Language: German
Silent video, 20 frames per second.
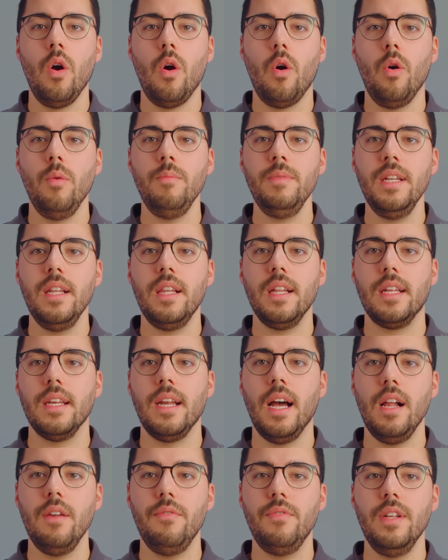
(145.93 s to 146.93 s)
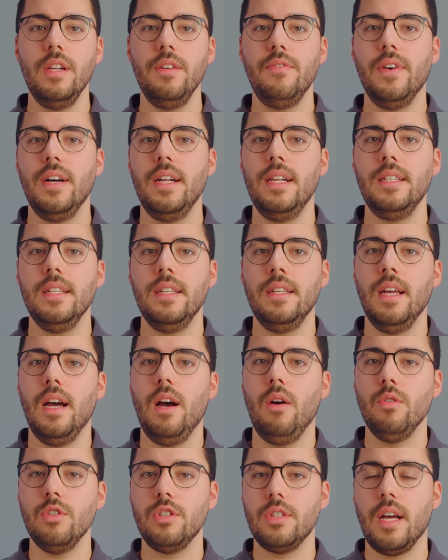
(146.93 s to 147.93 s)
um die Signalvielfalt in der
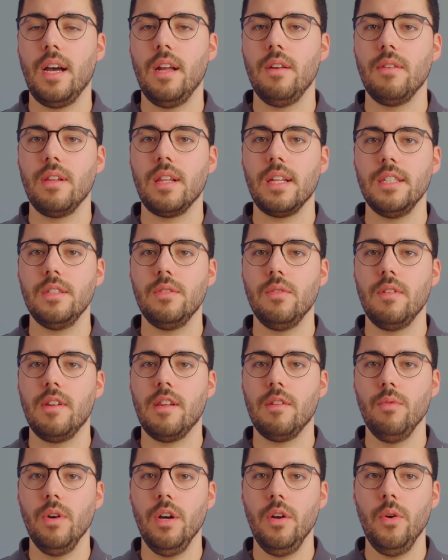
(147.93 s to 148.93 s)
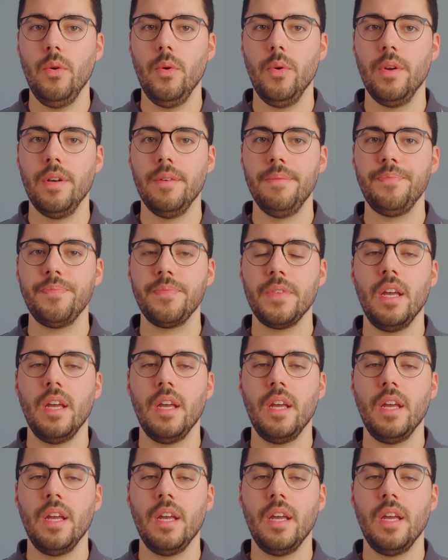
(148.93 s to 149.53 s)
Ausstrahlungsrichtung zu erhöhen.